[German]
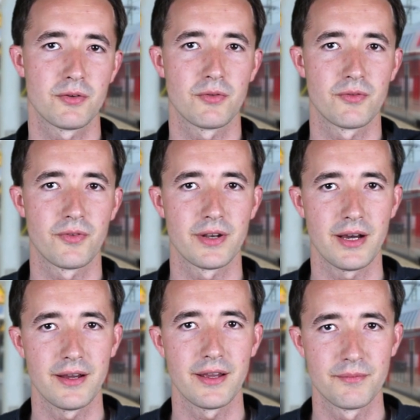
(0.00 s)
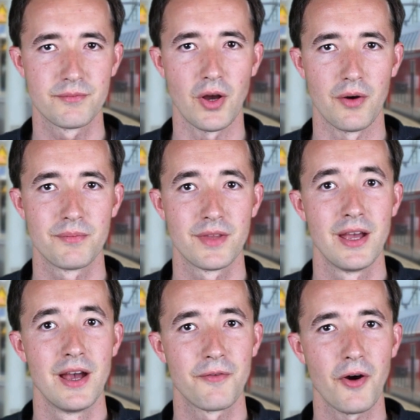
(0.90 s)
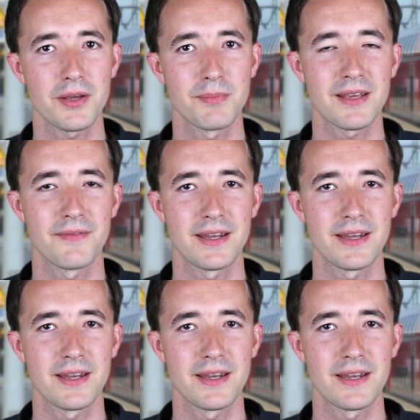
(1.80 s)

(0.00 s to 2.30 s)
Und von daher, ja, freue ich mich,